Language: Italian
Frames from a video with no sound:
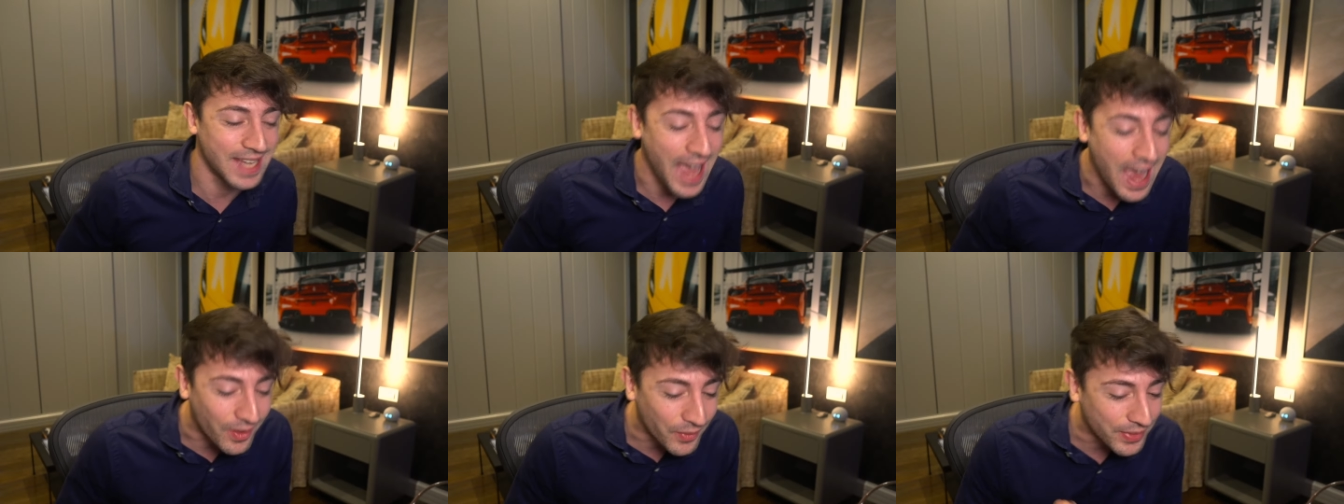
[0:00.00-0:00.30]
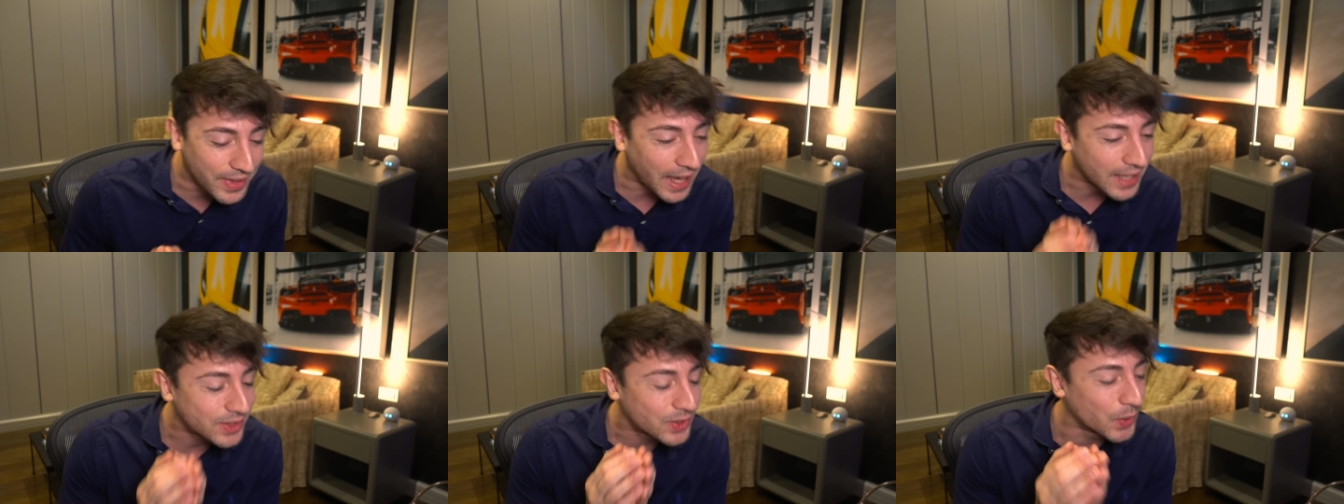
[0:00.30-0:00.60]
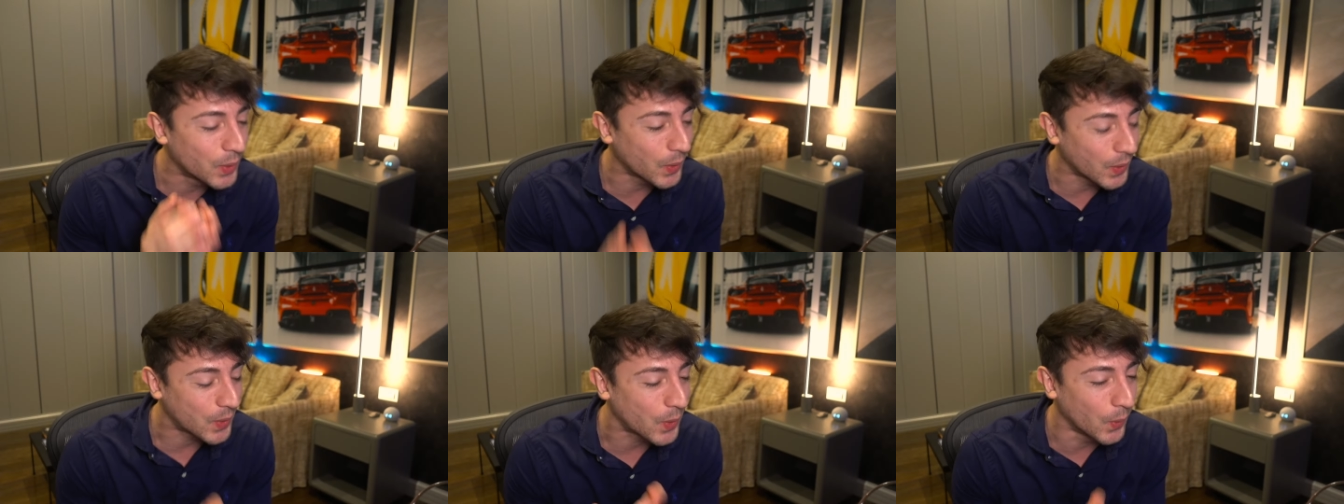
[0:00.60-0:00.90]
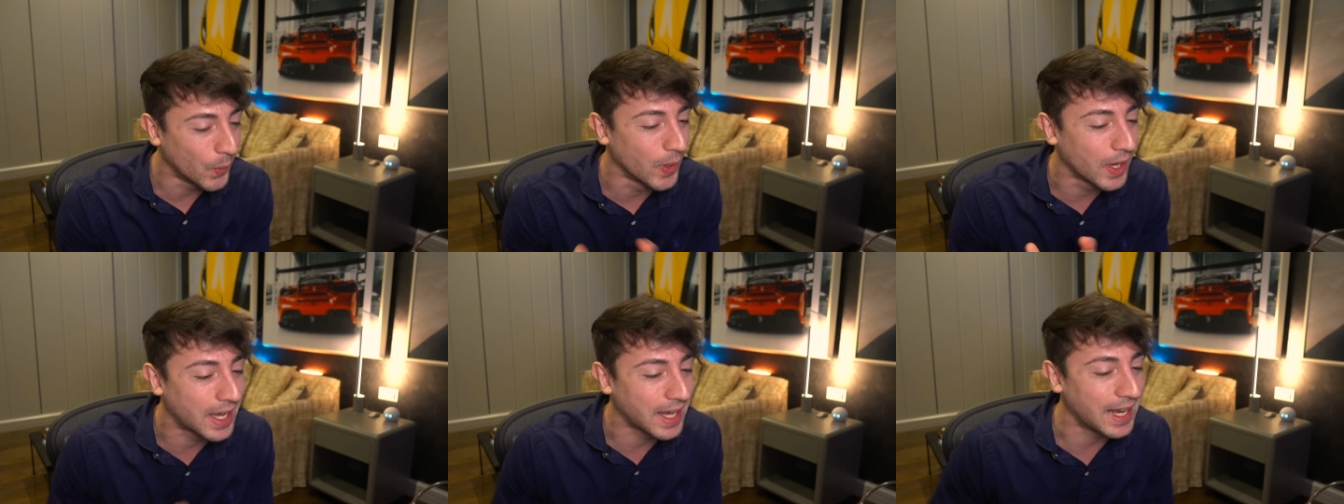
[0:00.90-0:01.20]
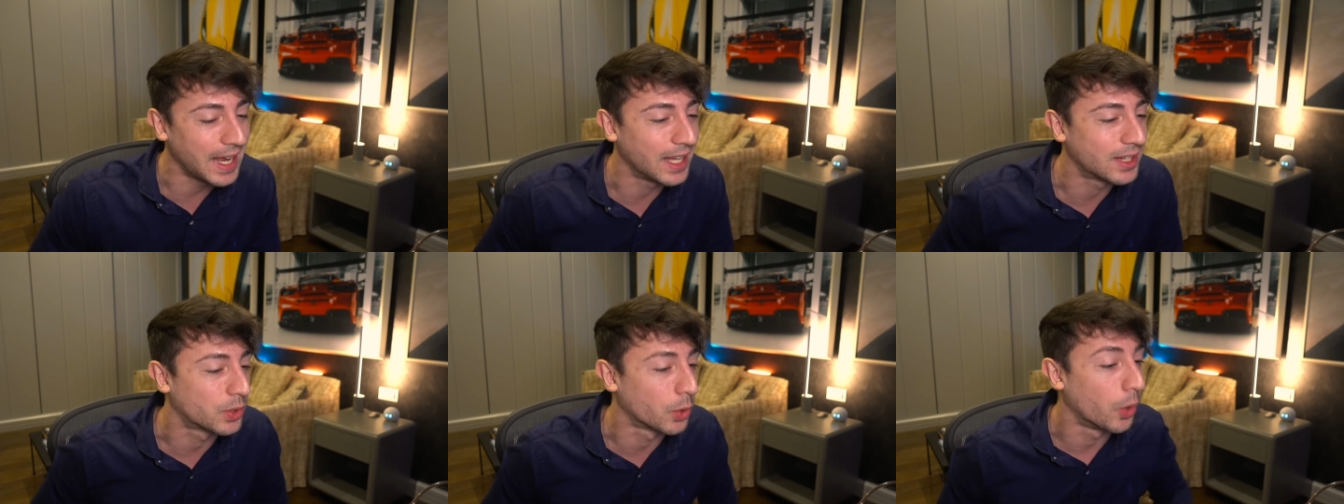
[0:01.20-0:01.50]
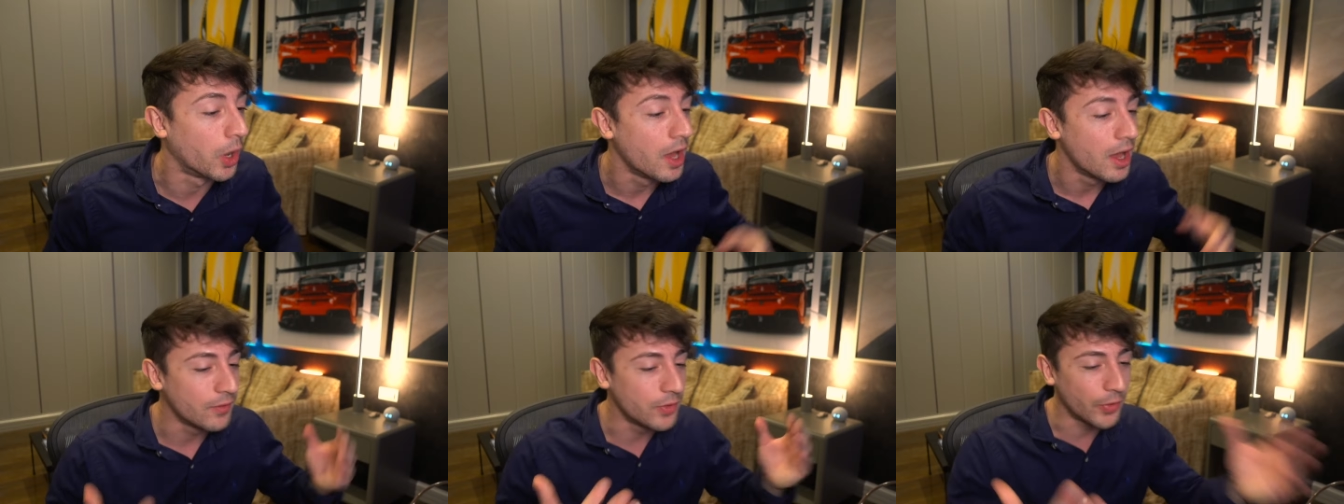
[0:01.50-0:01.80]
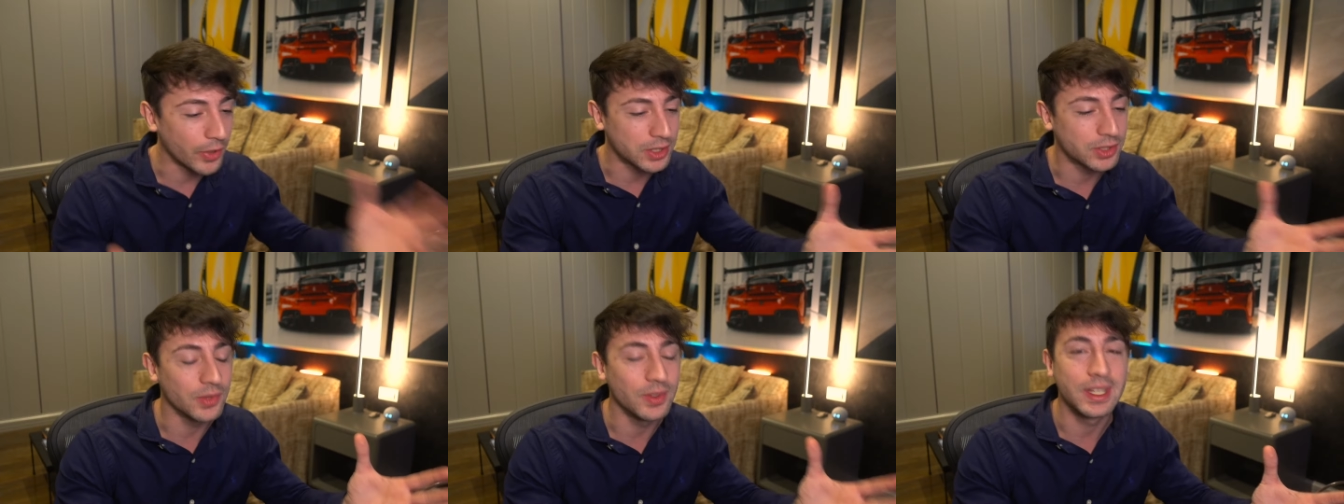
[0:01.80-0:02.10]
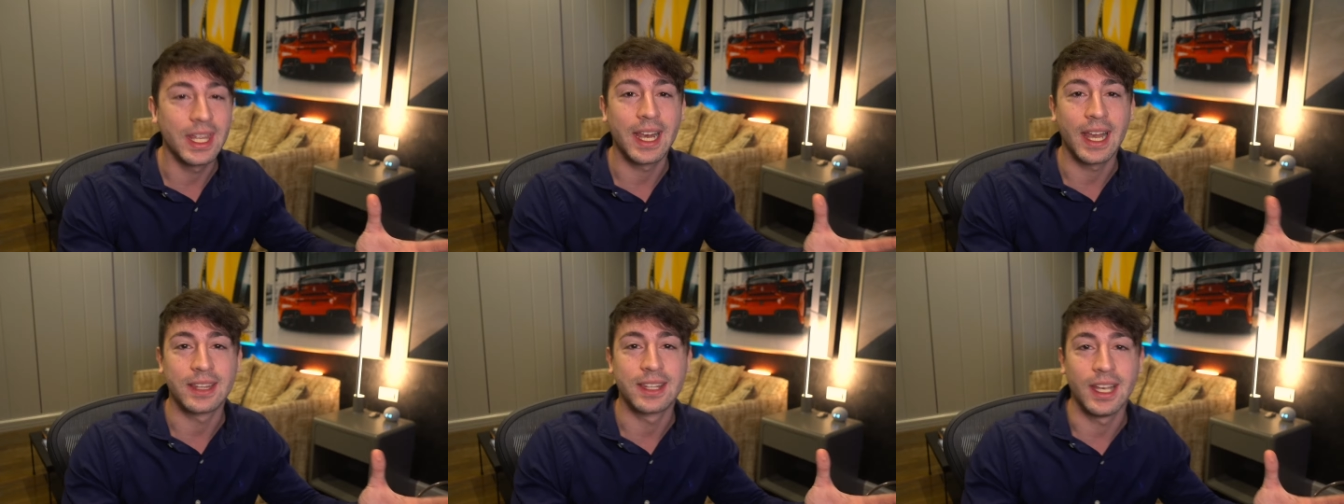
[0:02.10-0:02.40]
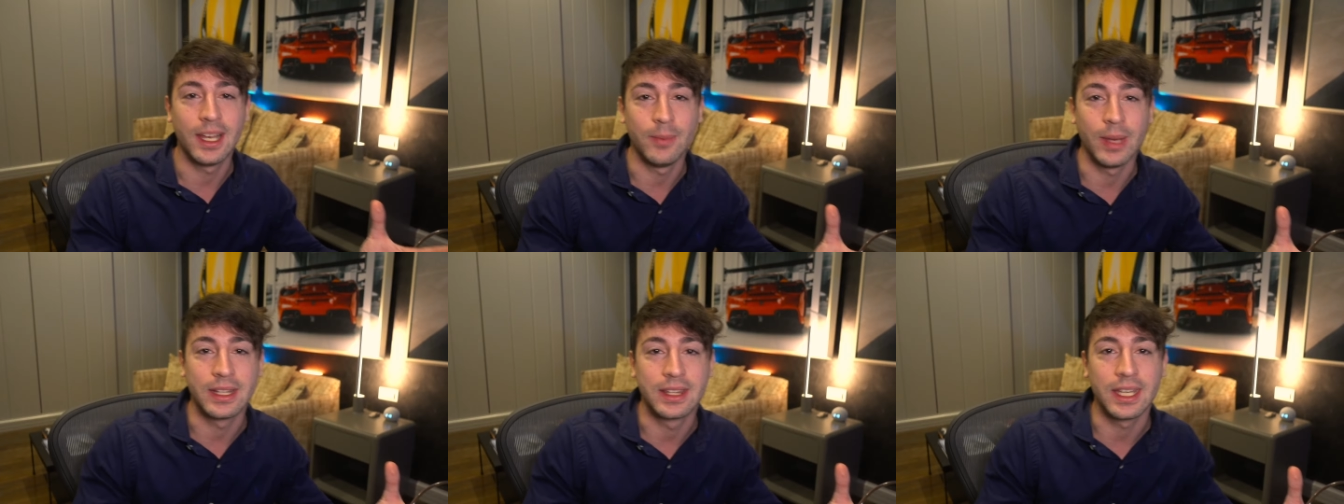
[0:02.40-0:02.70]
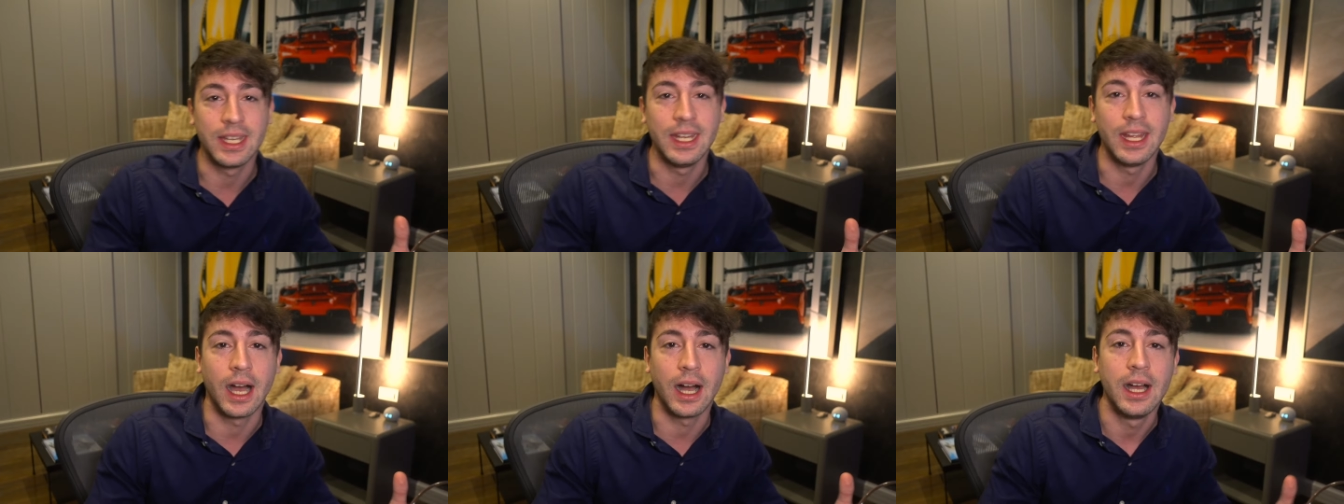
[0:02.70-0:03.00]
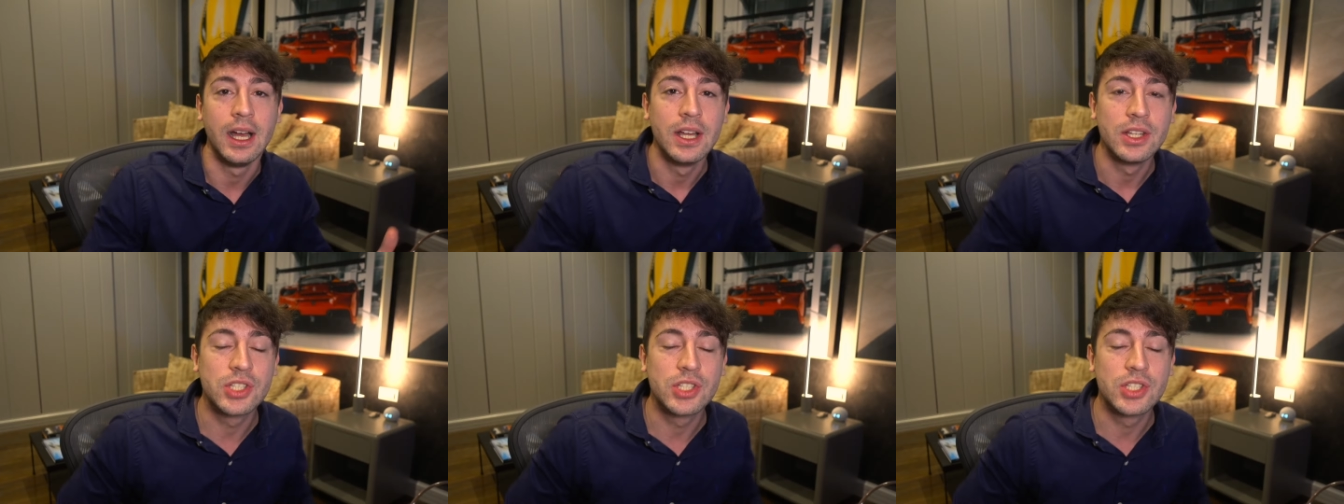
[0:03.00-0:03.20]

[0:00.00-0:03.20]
è un dato concreto. Vi ho fatto vedere la telemetria.